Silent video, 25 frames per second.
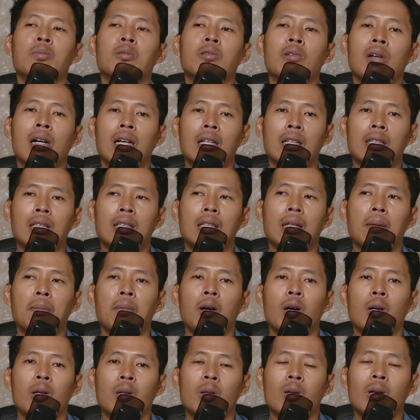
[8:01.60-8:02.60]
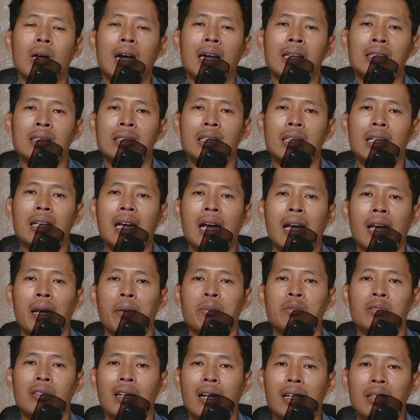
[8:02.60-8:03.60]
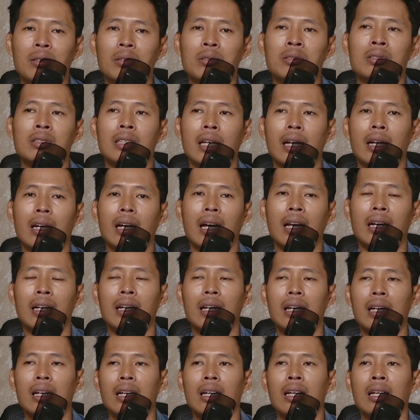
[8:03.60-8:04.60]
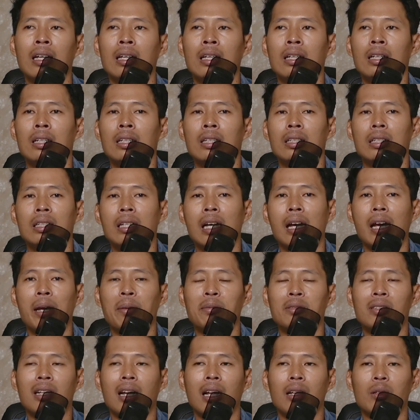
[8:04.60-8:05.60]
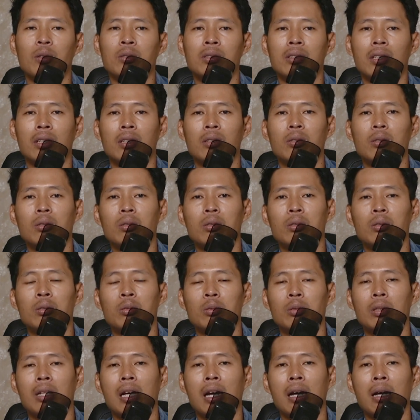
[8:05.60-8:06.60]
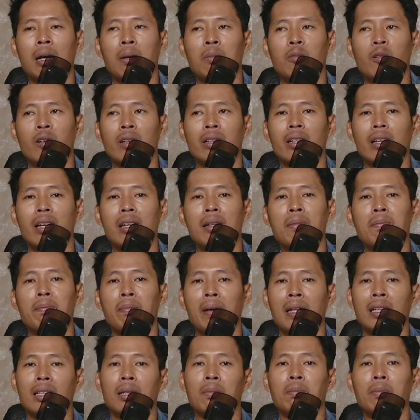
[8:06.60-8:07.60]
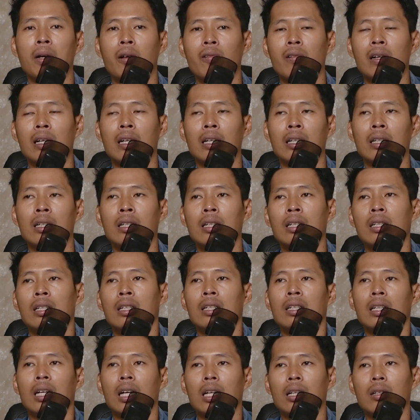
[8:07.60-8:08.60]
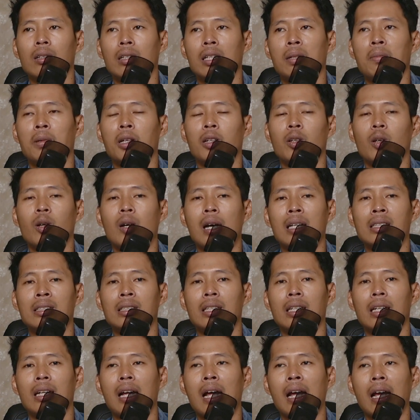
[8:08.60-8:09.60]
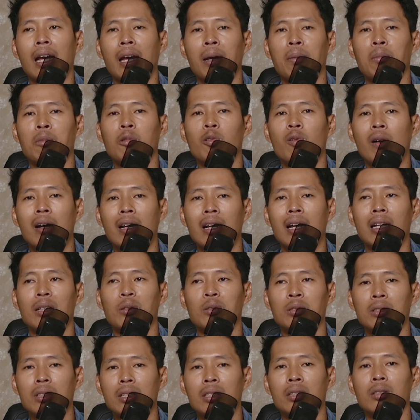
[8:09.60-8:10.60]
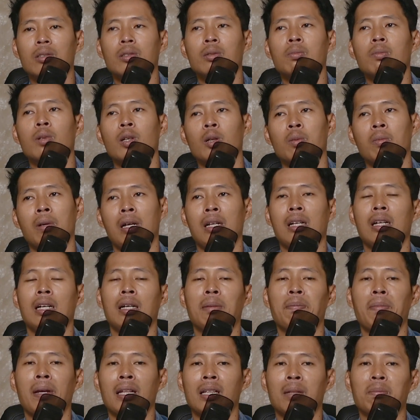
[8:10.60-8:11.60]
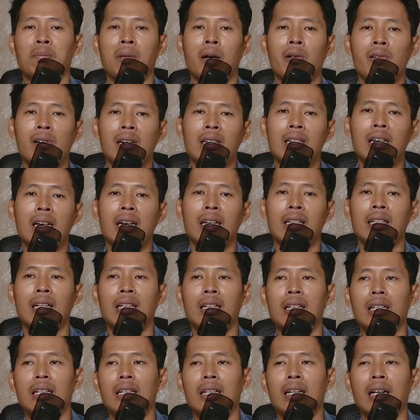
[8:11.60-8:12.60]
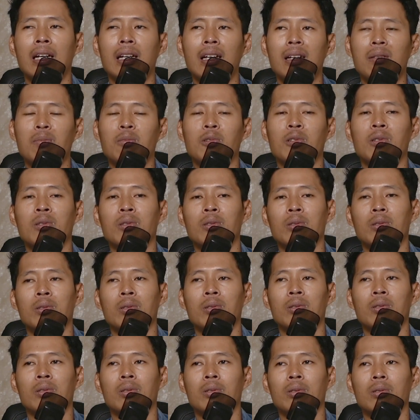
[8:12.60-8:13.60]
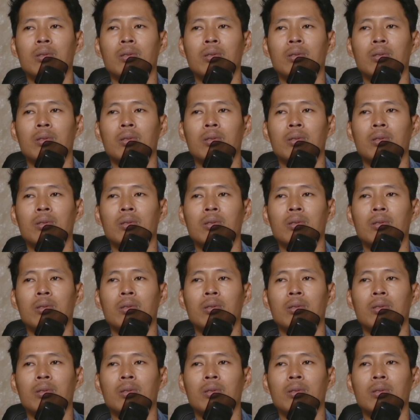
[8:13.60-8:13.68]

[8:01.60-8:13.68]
buat monocaster AM100 ya karena di AM100 itu sudah built-in phantom power. Kalau di monocaster AM200 itu belum ada phantom powernya. Jadi kalian butuh